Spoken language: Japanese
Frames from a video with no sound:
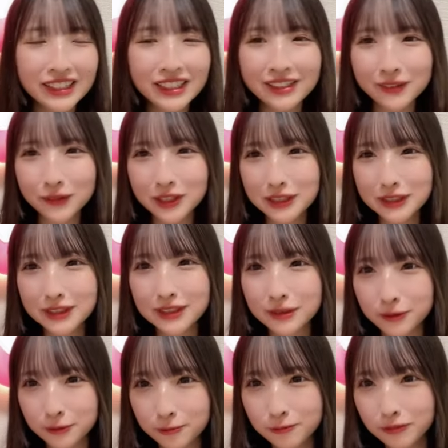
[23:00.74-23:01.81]
E の
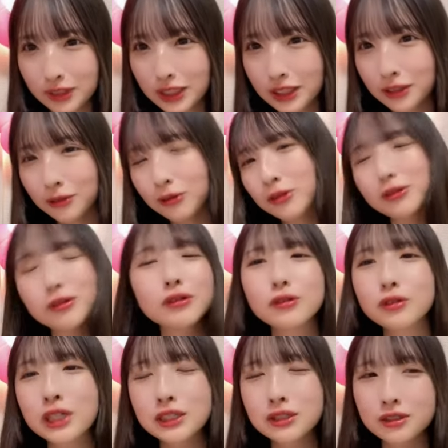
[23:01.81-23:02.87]
レッスン E の
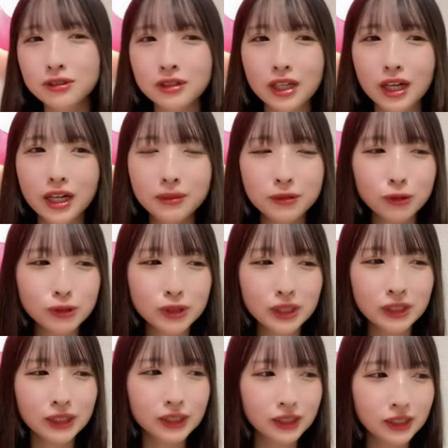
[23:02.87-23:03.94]
レッスンにあやむろさ
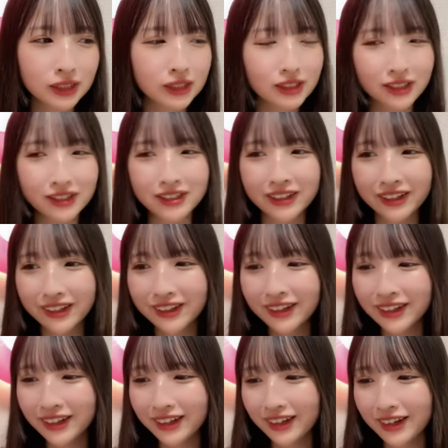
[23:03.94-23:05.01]
んがいてなんか
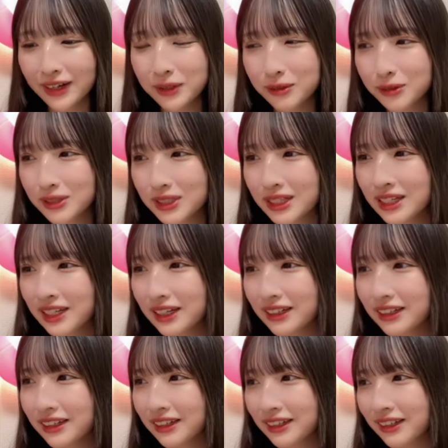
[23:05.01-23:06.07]
あやむろさんが
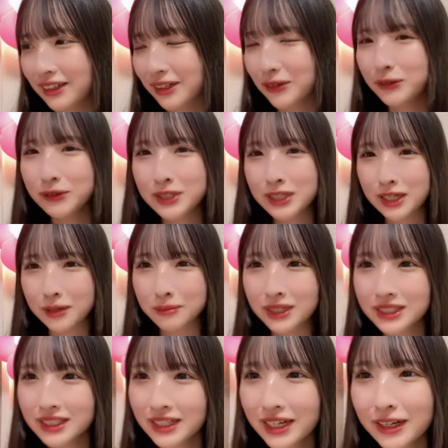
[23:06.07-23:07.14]
なんかここちゃんが間
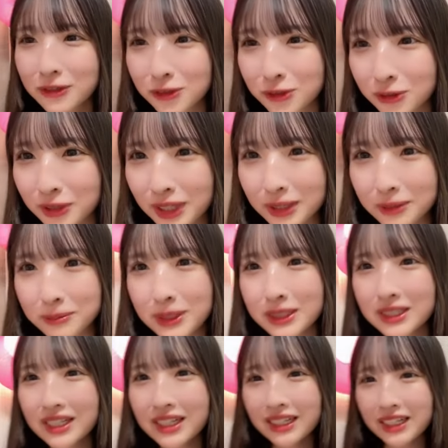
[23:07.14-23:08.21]
違えるとなんかめっ
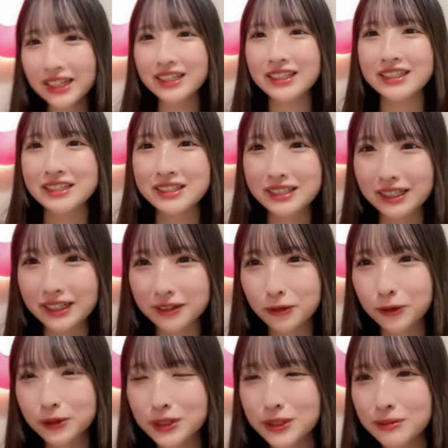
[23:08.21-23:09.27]
ちゃニヤニヤして
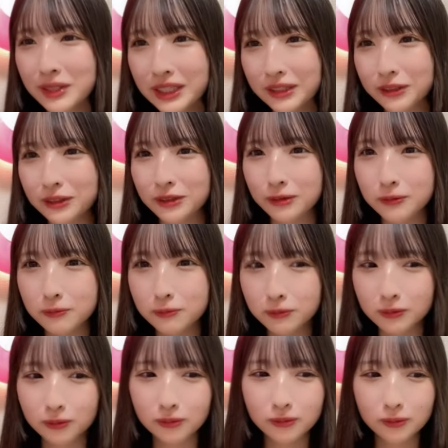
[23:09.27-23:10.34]
こっち見てくるの
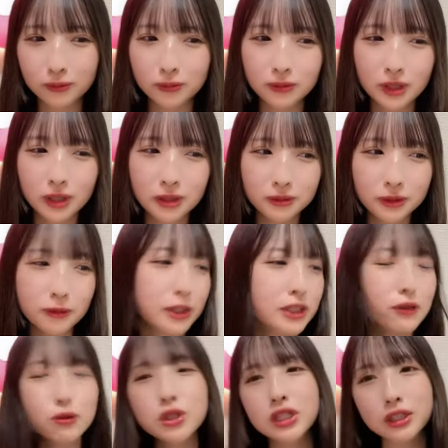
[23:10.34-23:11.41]
めっ
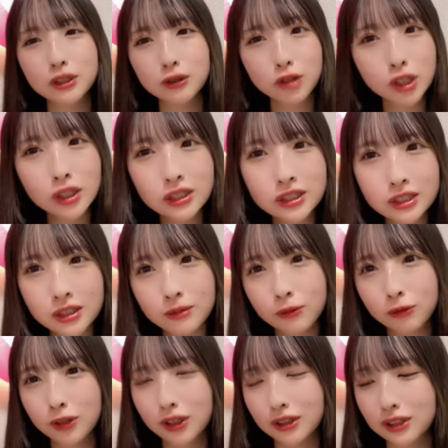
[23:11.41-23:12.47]
ちゃ教えてくれたし
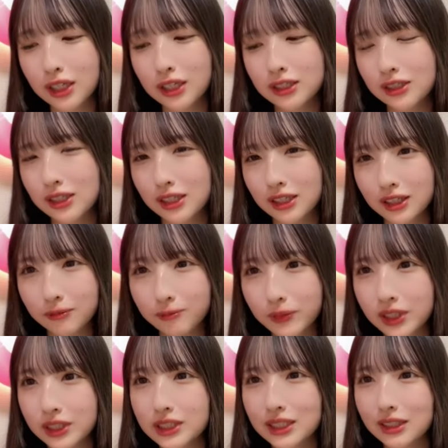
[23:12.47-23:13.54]
もうなんか大好き
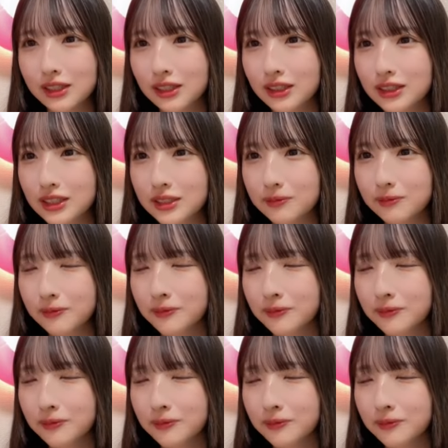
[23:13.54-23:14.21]
大好きって感じ